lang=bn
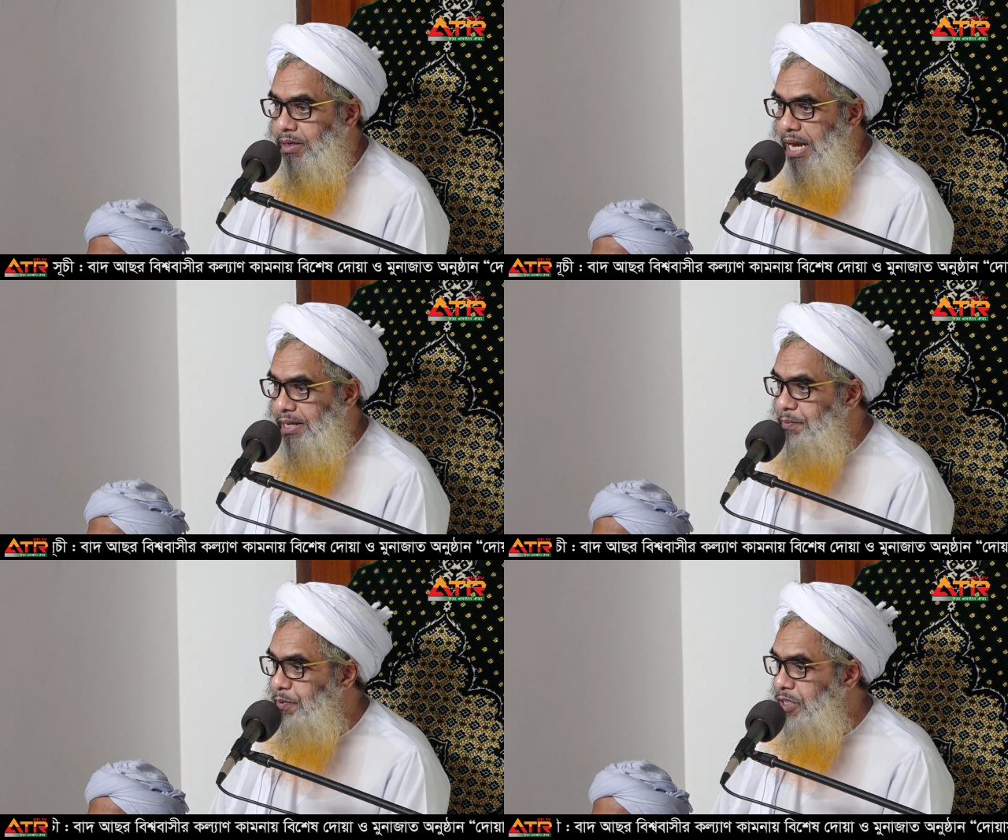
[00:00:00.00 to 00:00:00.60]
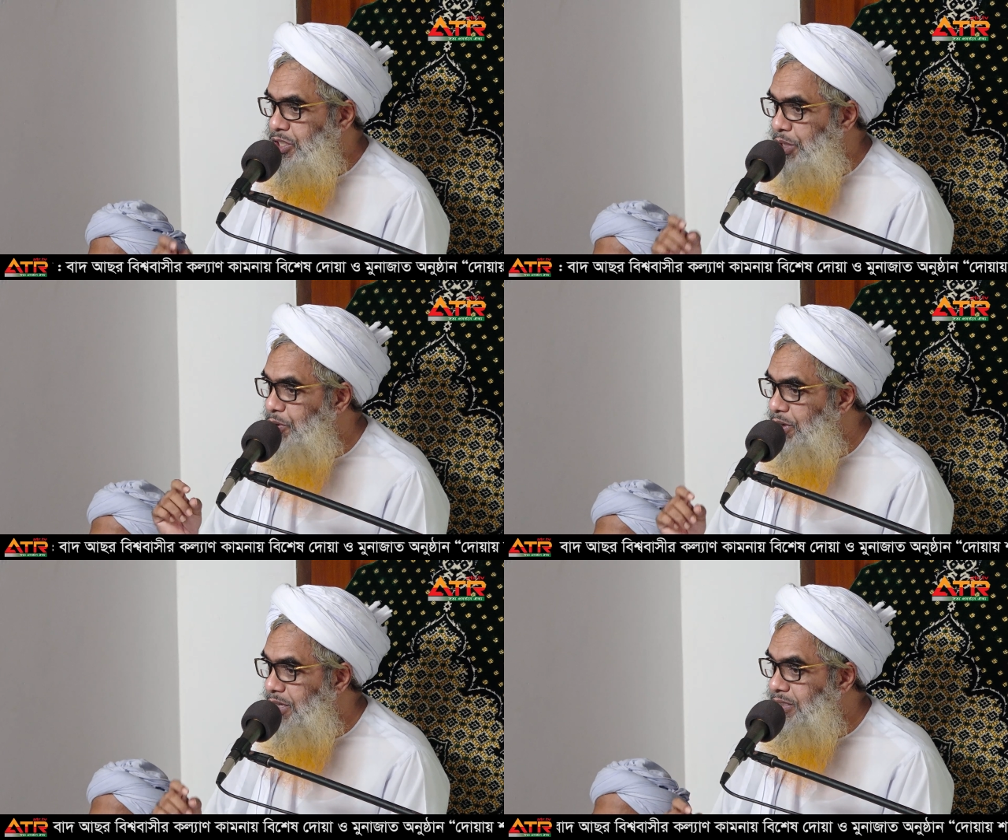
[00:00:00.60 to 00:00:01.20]
টাকা পয়সা
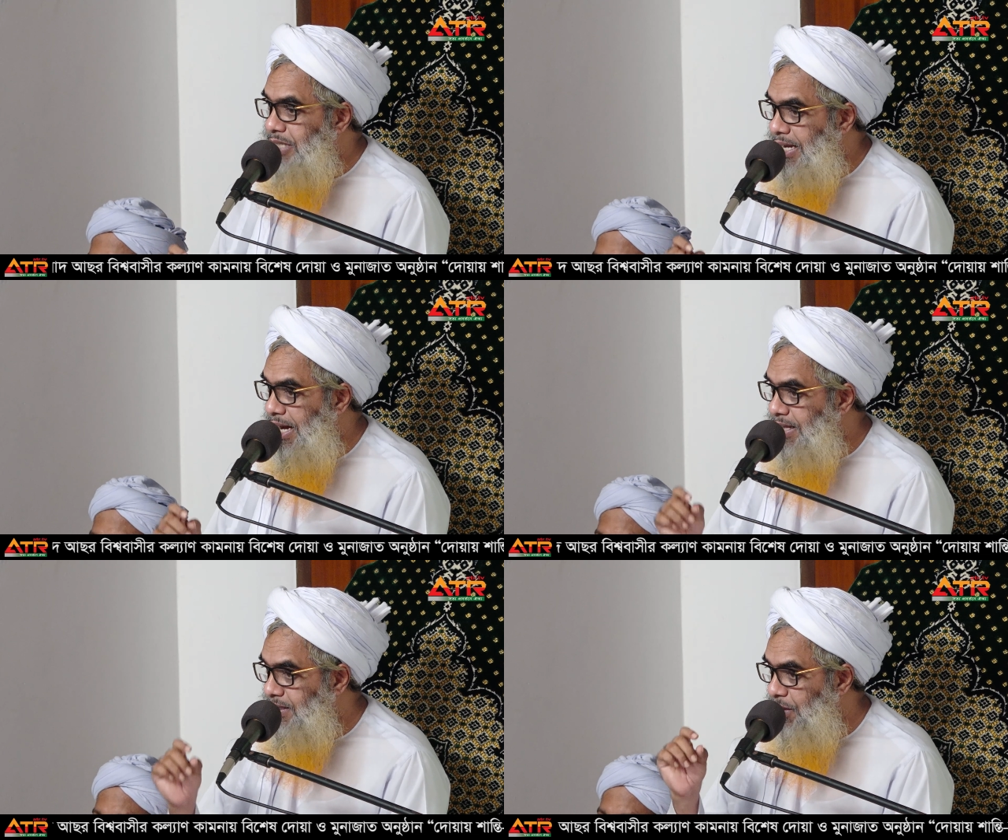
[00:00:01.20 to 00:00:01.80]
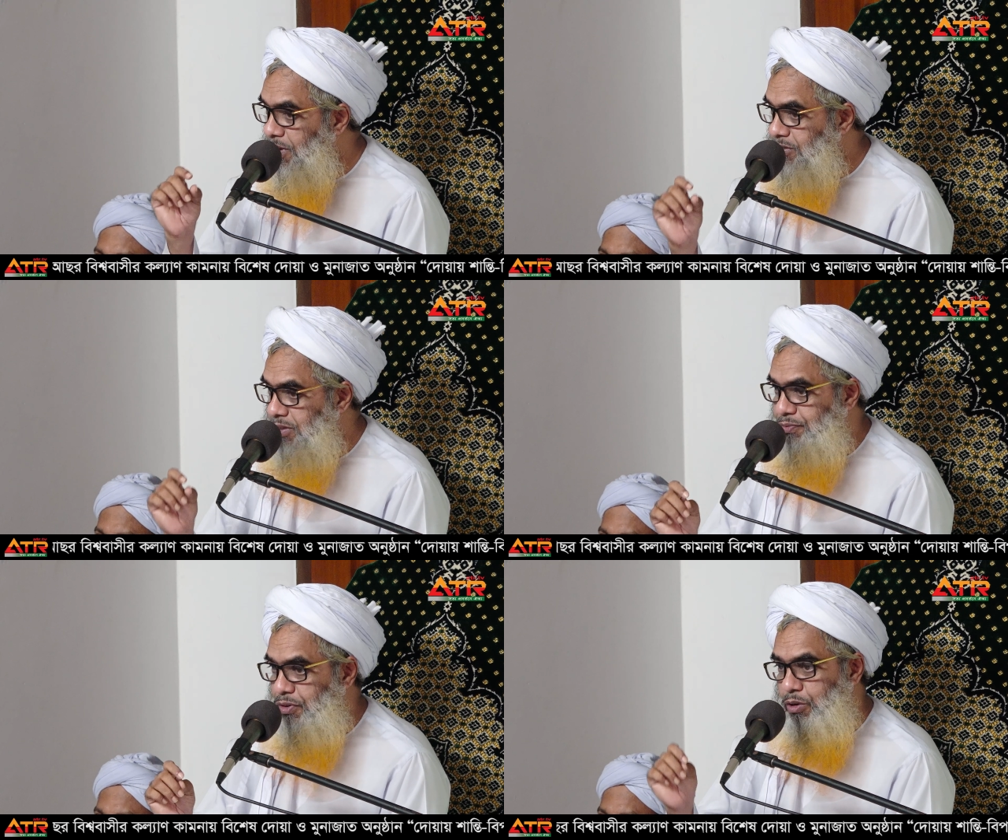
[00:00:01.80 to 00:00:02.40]
হলে জাকাত দেওয়া
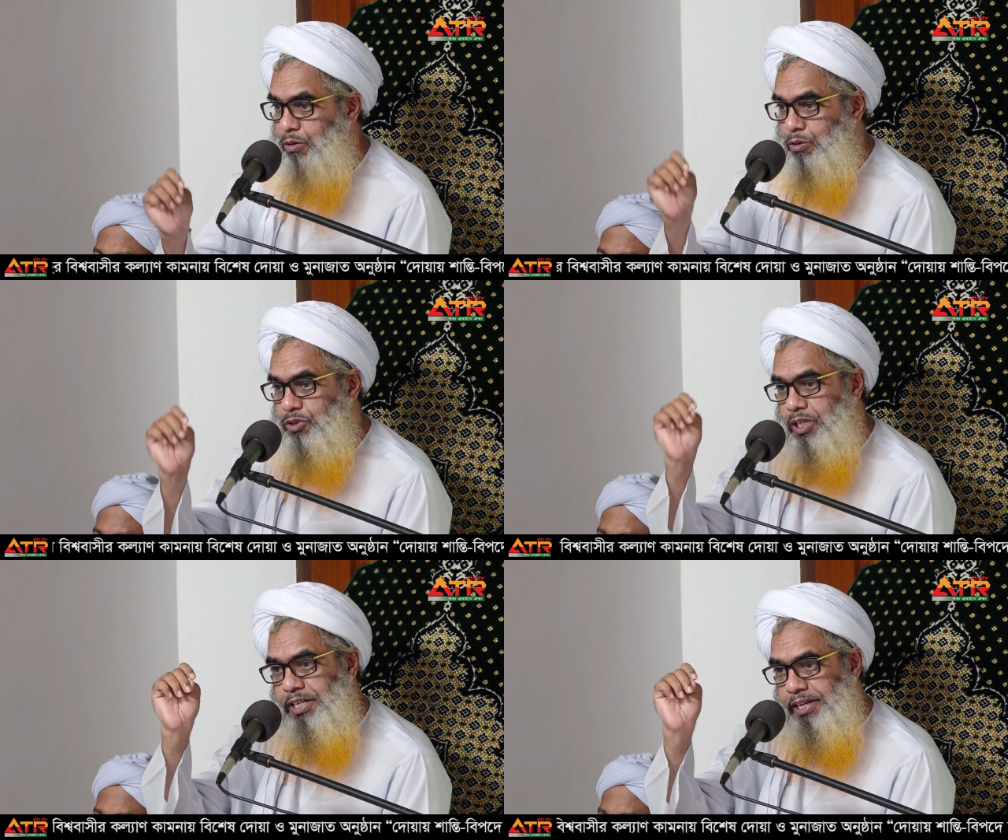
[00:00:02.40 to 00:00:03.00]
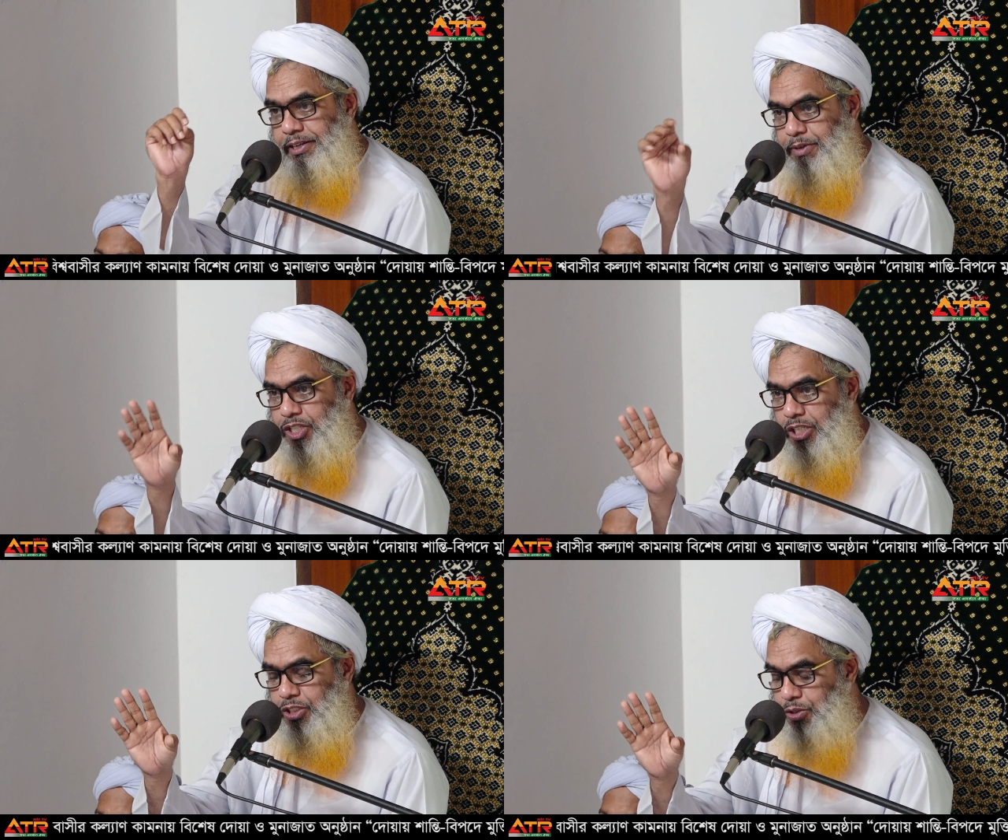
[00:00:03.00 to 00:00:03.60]
যে ফরজ এটাকে
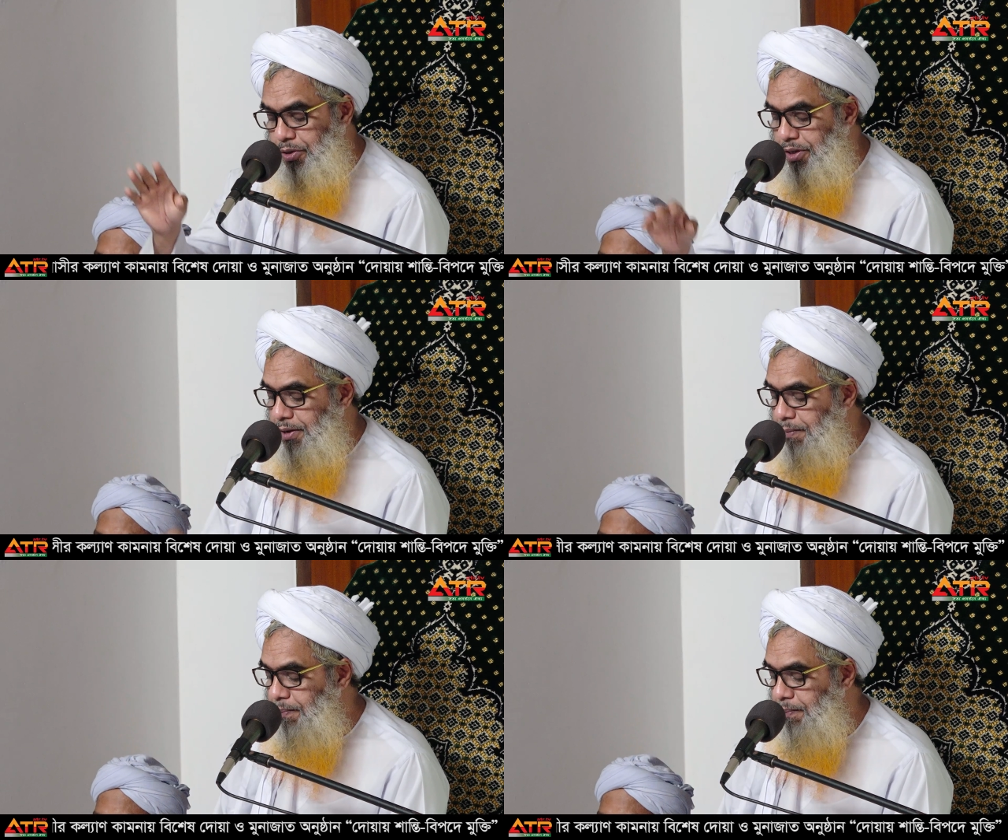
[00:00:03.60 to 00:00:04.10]
বিশ্বাস করি